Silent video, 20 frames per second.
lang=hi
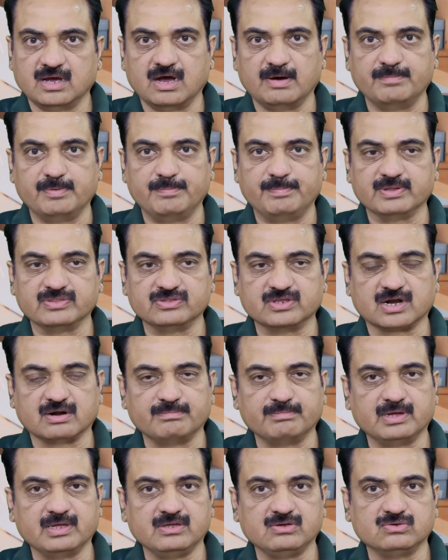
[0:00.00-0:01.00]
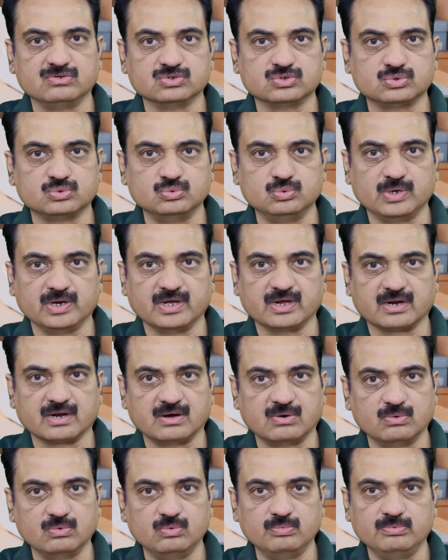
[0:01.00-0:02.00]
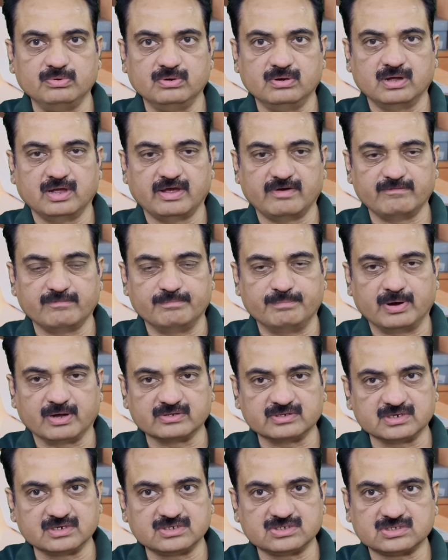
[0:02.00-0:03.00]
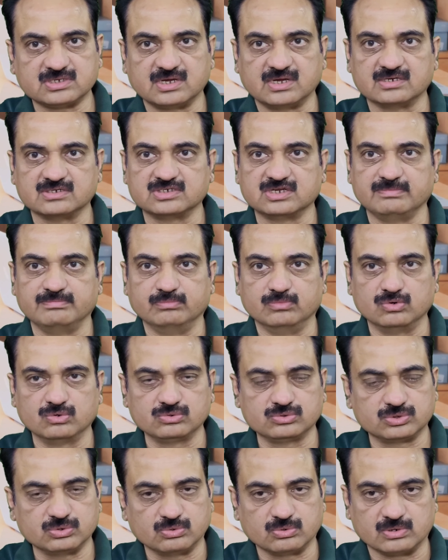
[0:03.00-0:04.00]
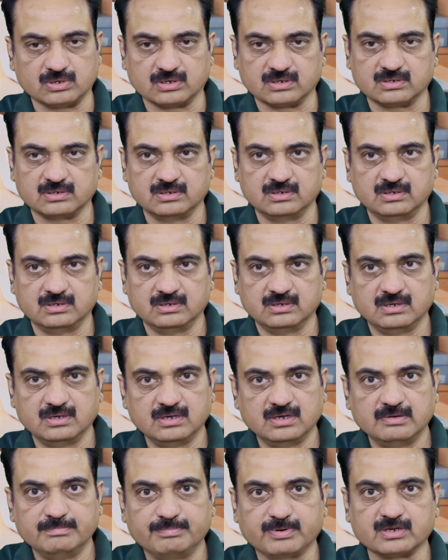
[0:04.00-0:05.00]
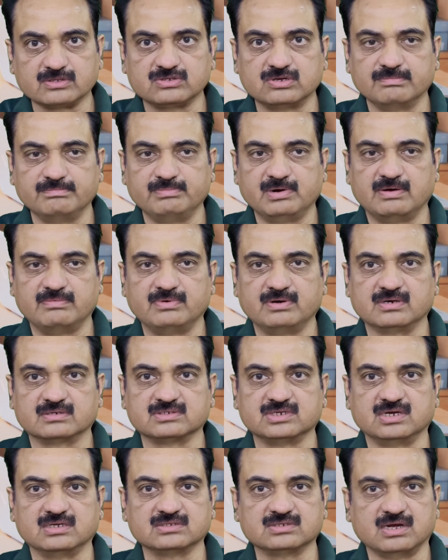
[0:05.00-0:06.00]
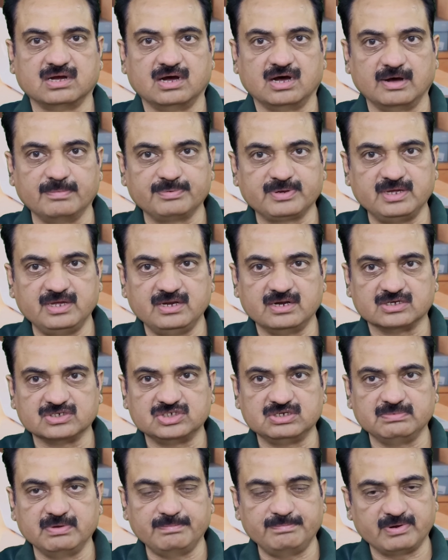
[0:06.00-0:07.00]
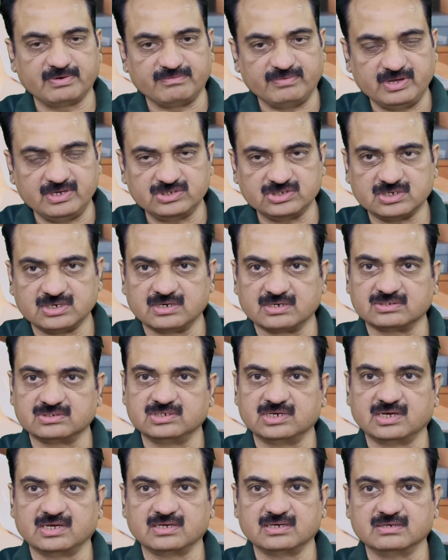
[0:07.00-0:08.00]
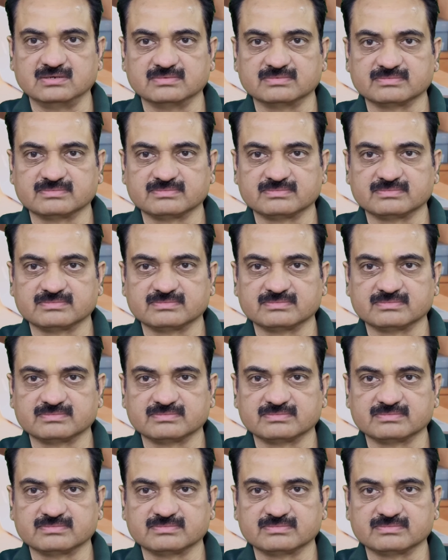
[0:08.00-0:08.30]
अब 15 मई को सूर्य राहु एवं बाधक स्थान से मुक्त होकर प्रथम भाव अर्थात आपकी राशि में प्रवेश कर जाएगा